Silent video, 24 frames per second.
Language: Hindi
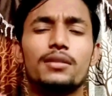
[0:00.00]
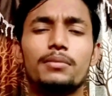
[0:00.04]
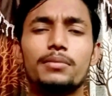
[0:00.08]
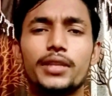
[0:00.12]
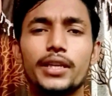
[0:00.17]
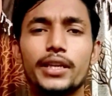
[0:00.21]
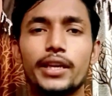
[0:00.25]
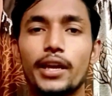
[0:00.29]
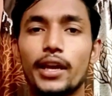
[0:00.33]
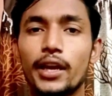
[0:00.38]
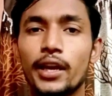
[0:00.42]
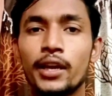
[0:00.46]
का
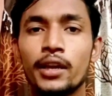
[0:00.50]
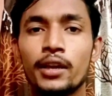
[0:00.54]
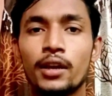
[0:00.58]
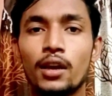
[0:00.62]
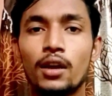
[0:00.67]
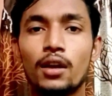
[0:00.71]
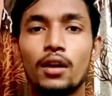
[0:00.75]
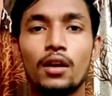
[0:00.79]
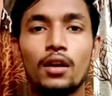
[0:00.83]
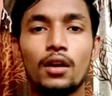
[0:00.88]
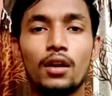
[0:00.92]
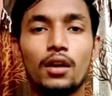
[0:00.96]
समथिंग है
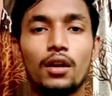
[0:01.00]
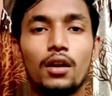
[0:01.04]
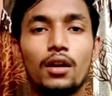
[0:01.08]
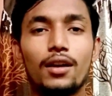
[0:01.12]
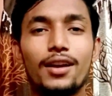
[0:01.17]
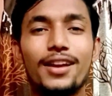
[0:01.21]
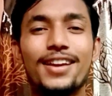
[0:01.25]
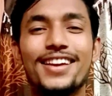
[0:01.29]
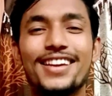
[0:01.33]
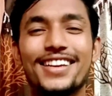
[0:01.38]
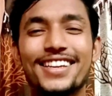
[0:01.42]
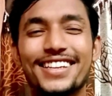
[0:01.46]

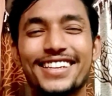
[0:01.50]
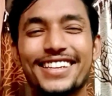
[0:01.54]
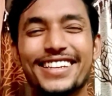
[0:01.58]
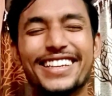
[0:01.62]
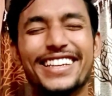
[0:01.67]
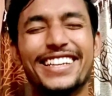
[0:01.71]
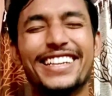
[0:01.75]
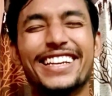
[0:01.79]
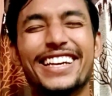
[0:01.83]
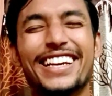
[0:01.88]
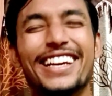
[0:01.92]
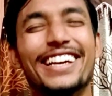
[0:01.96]

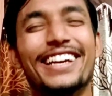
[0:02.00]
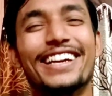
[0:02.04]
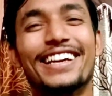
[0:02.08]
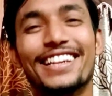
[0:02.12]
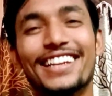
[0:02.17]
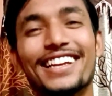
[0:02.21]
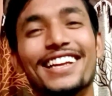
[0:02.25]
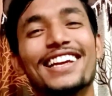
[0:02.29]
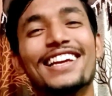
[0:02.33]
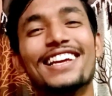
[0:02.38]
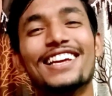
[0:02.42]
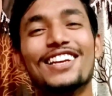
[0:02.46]

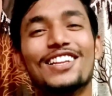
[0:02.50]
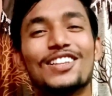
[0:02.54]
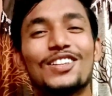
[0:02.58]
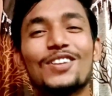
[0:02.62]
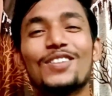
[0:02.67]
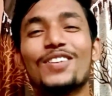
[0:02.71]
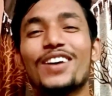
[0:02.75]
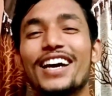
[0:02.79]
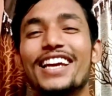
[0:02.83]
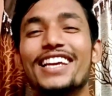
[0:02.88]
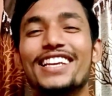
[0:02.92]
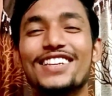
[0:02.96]

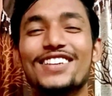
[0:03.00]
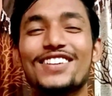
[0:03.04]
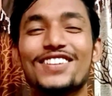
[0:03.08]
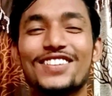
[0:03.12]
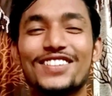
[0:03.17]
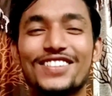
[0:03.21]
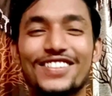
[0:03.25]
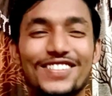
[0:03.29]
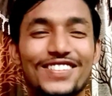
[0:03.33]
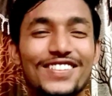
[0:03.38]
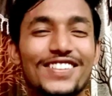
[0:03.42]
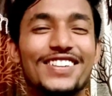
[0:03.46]
तो भाई
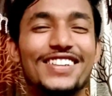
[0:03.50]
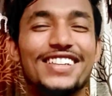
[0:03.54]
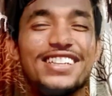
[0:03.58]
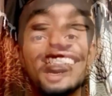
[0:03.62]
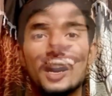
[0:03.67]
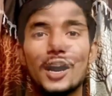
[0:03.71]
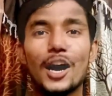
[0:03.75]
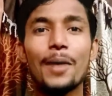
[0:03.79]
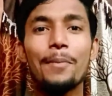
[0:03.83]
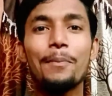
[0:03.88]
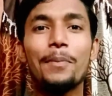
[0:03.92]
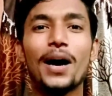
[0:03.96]

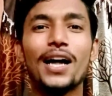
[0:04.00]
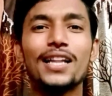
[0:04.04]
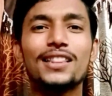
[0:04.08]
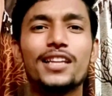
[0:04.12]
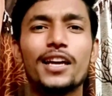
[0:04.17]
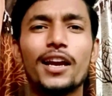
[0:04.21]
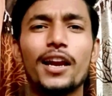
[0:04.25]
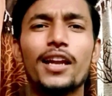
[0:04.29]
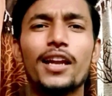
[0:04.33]
अब बात